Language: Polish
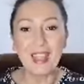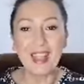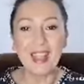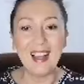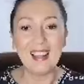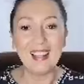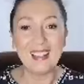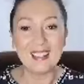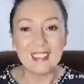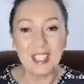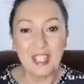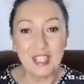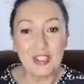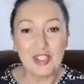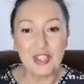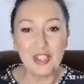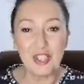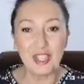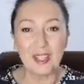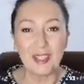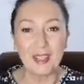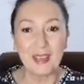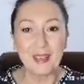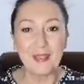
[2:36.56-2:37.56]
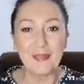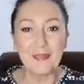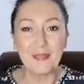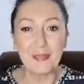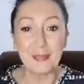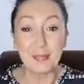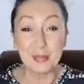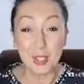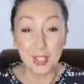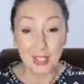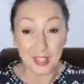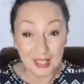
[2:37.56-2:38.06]
ale też
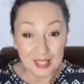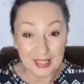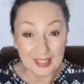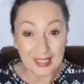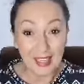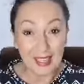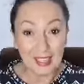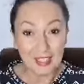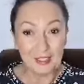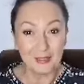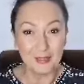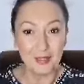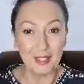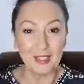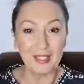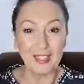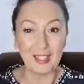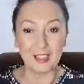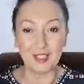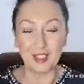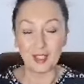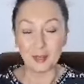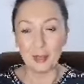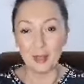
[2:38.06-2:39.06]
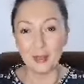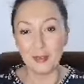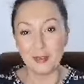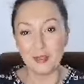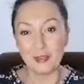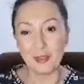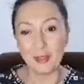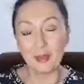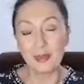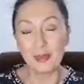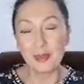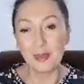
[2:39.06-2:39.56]
przy tej nazwie, jak sobie
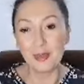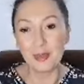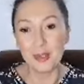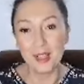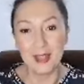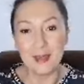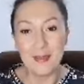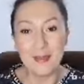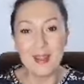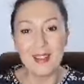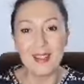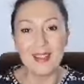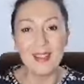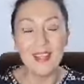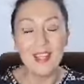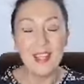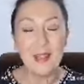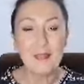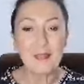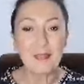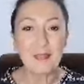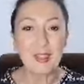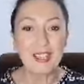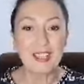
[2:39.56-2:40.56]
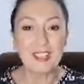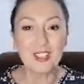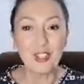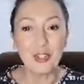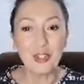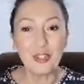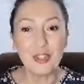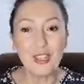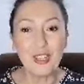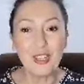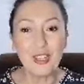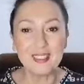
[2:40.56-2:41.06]
wygooglujemy,
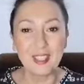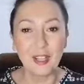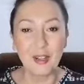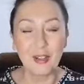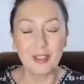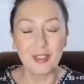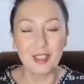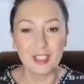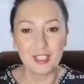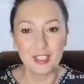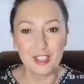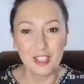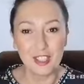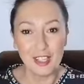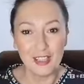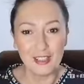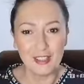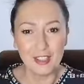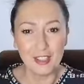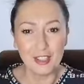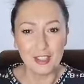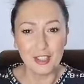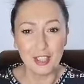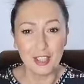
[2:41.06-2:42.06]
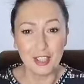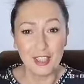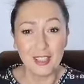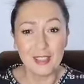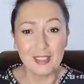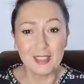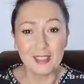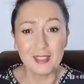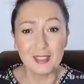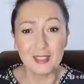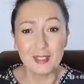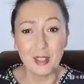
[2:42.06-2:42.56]
to jest określenie, że
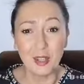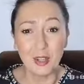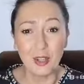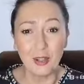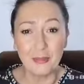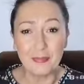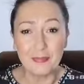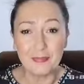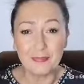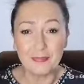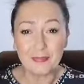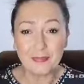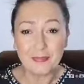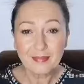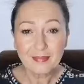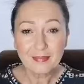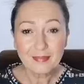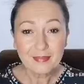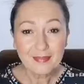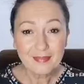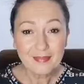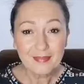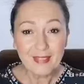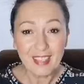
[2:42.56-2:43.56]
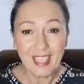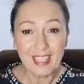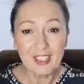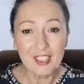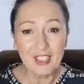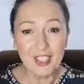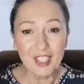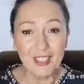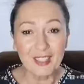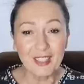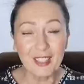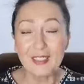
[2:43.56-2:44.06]
jest to,
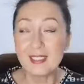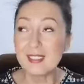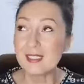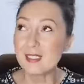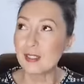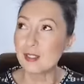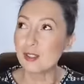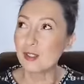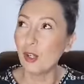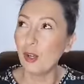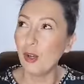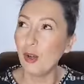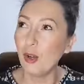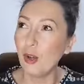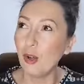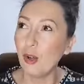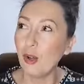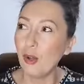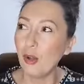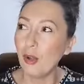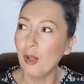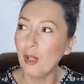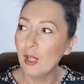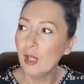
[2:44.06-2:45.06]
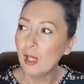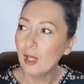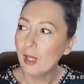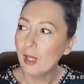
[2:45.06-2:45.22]
że jest to